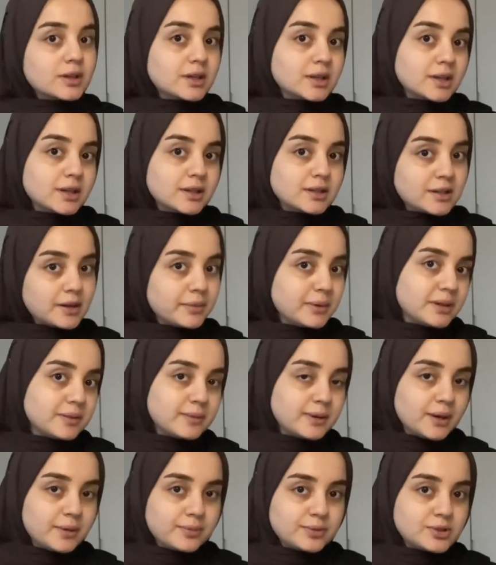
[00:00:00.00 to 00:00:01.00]
e, ramenimi
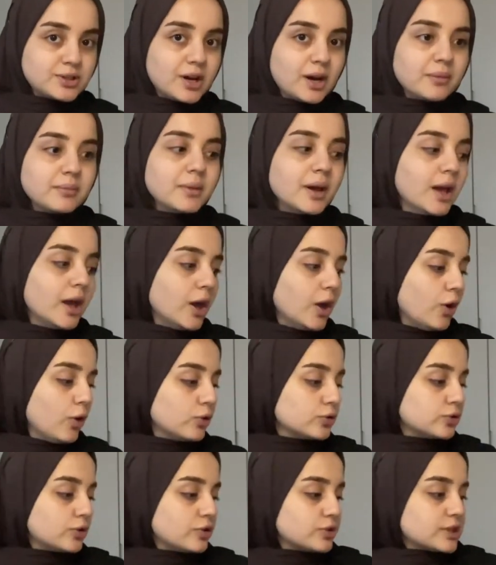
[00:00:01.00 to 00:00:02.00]
yapacağım.
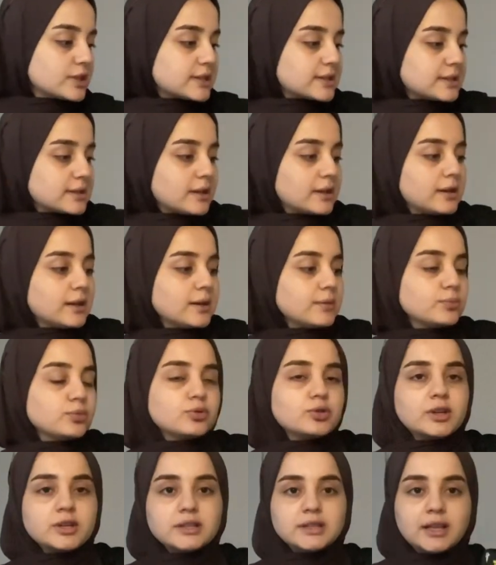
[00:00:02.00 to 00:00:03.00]
Onun öncesinde de
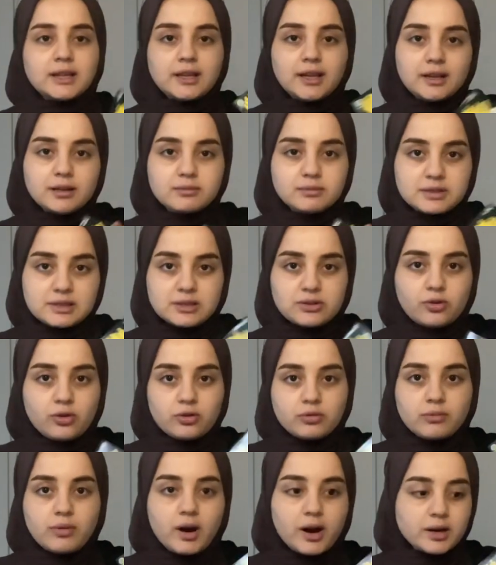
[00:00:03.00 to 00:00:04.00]
bunları deneyelim
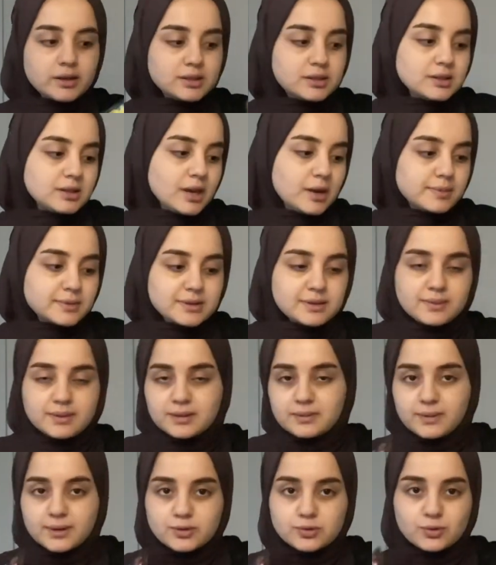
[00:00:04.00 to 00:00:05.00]
istiyorum artık. Hepsini
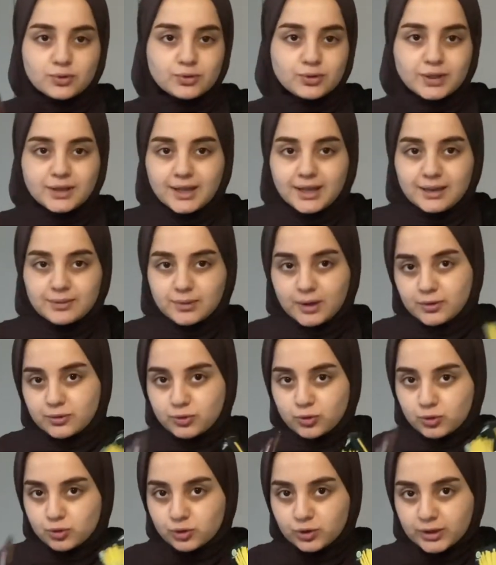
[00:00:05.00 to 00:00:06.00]
bitirmek zorunda değilim yani
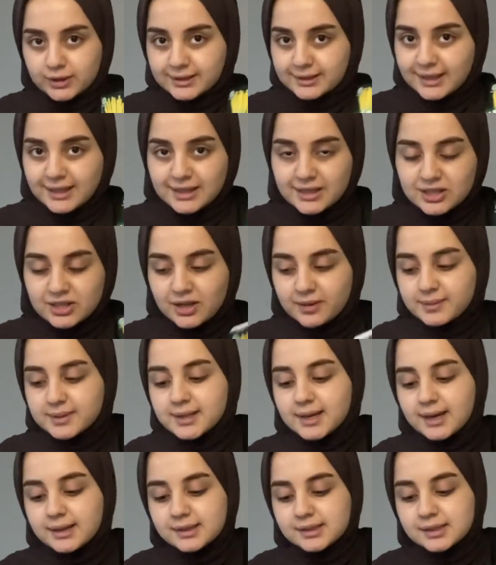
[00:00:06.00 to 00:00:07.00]
sonuç olarak deneyeceğim
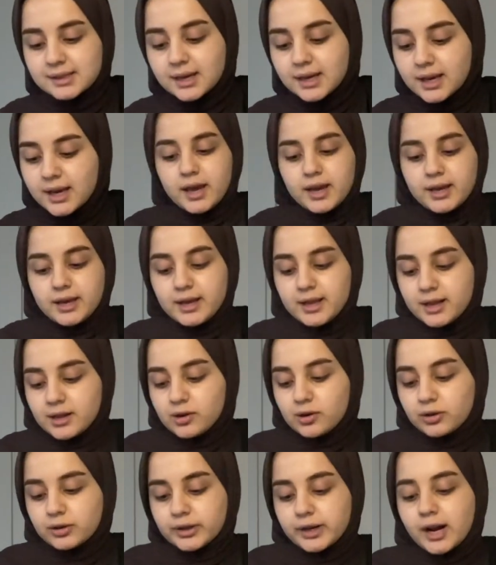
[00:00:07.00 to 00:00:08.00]
sadece.
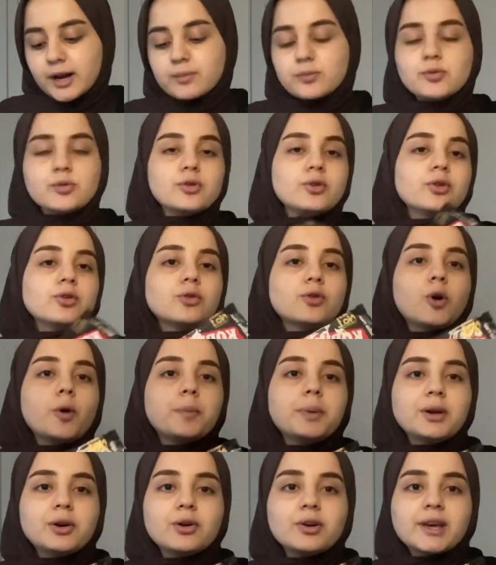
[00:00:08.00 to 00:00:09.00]
İlk olarak bu
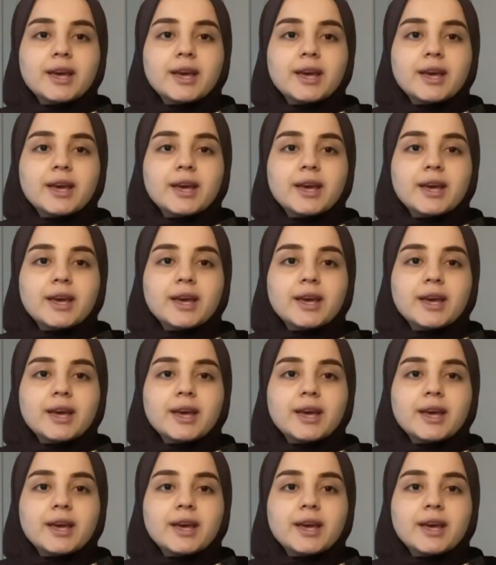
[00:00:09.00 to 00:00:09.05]
Kopiko